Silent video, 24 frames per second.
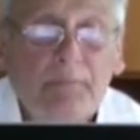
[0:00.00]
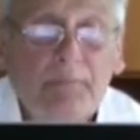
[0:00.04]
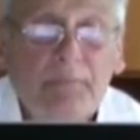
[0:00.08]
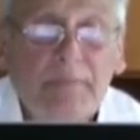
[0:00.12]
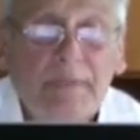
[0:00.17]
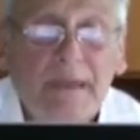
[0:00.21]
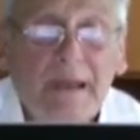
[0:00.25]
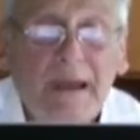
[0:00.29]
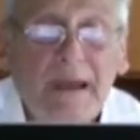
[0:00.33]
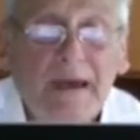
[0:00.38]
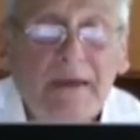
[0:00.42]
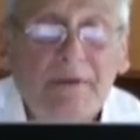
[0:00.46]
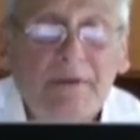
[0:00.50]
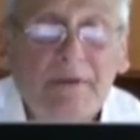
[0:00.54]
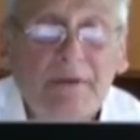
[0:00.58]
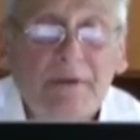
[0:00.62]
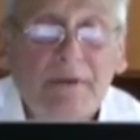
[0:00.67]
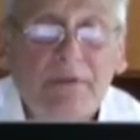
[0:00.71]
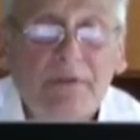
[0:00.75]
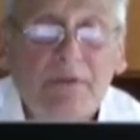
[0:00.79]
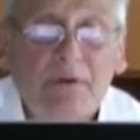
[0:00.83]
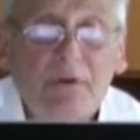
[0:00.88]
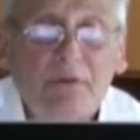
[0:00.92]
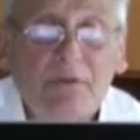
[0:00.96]
Der Leiter
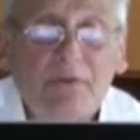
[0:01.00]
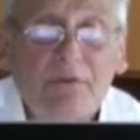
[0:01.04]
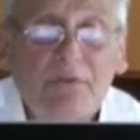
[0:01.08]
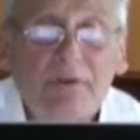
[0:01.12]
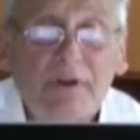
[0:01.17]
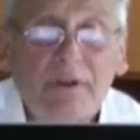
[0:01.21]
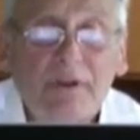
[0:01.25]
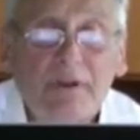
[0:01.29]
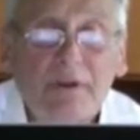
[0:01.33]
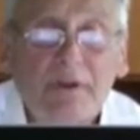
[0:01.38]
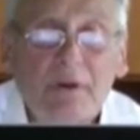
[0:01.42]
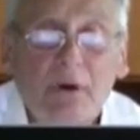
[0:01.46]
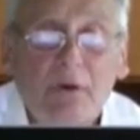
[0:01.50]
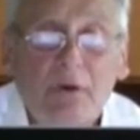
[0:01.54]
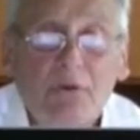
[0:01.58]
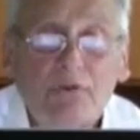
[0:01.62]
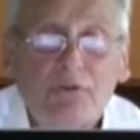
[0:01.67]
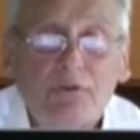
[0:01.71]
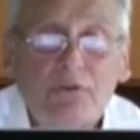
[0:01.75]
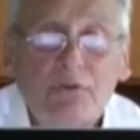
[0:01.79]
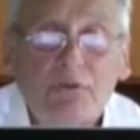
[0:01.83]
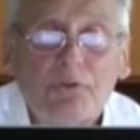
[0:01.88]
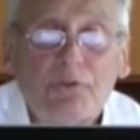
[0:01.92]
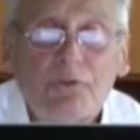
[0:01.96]
des Auswärtigen
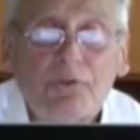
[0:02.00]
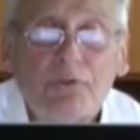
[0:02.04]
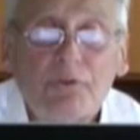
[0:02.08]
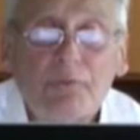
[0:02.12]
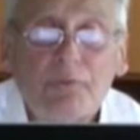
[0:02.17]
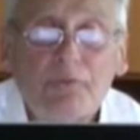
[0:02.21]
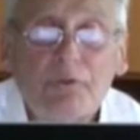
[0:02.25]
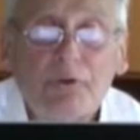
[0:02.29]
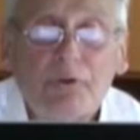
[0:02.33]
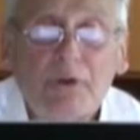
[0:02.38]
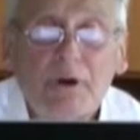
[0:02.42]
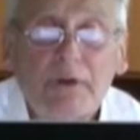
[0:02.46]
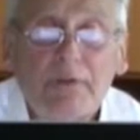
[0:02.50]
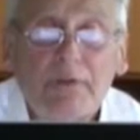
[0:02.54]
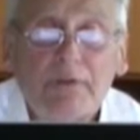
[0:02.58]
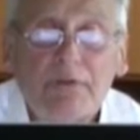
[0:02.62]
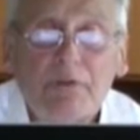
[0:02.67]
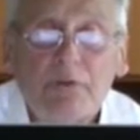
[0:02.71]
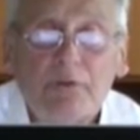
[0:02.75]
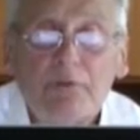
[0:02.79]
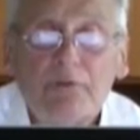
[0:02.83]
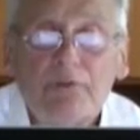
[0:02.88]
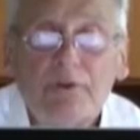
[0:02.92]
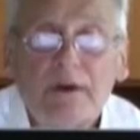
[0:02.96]
Ausschusses im
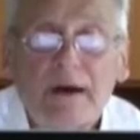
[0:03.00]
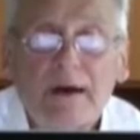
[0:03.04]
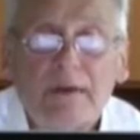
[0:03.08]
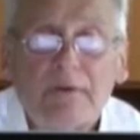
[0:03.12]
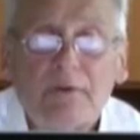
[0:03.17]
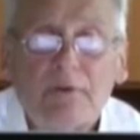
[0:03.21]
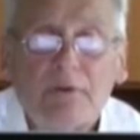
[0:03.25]
Föderationsrat